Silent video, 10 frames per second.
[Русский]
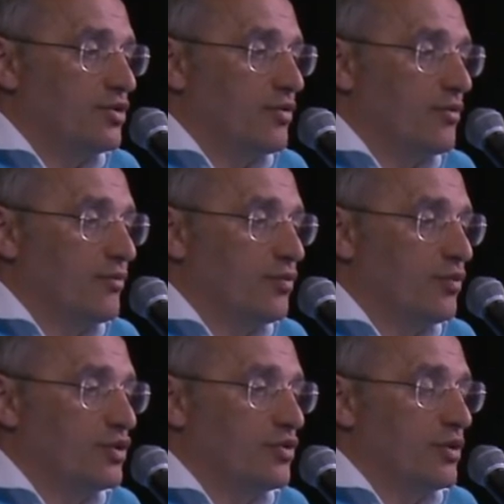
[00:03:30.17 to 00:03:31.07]
что
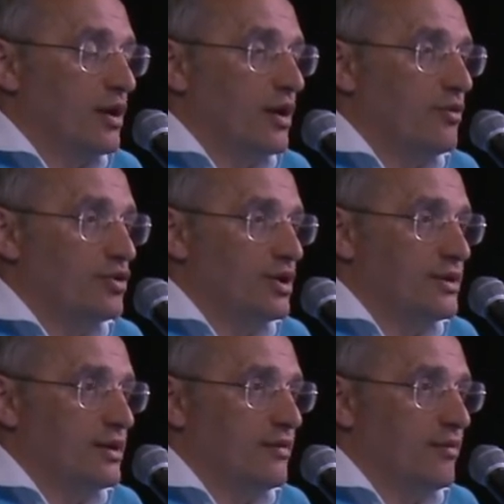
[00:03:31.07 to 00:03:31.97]
будет что-то хорошее
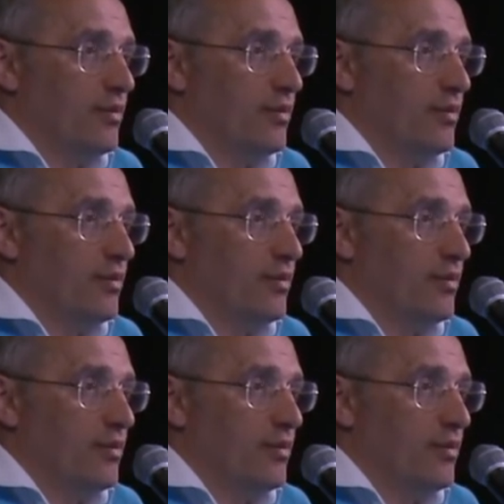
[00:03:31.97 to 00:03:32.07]
из этого,